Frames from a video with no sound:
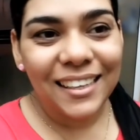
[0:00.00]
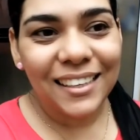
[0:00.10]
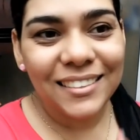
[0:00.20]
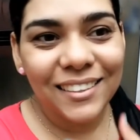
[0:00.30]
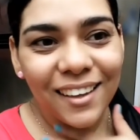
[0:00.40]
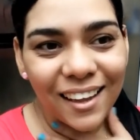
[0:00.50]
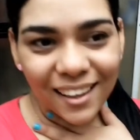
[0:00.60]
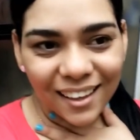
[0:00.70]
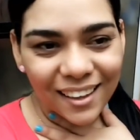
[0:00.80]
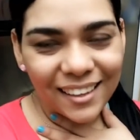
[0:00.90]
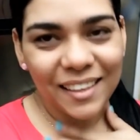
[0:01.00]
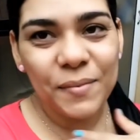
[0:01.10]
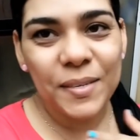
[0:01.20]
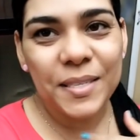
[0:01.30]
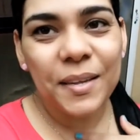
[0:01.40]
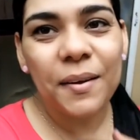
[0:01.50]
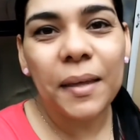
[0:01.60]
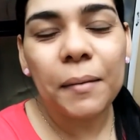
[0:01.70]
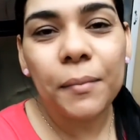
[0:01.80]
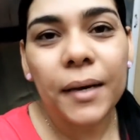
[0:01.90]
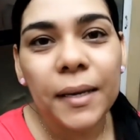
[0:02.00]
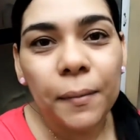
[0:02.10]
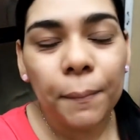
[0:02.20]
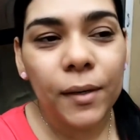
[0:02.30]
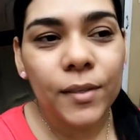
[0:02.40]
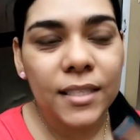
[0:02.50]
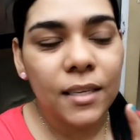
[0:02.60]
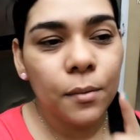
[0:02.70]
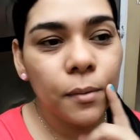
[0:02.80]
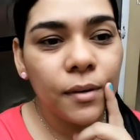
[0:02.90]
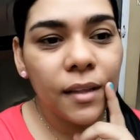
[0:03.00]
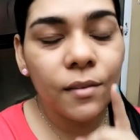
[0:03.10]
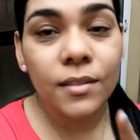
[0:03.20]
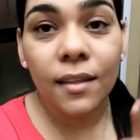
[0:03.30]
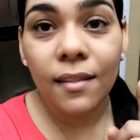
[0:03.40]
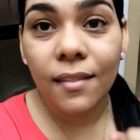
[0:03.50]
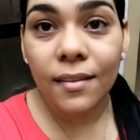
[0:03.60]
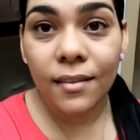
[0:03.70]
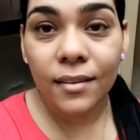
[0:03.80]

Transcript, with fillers: Y yo, ay, qué emoción, qué bueno. Pero si hubo una de ustedes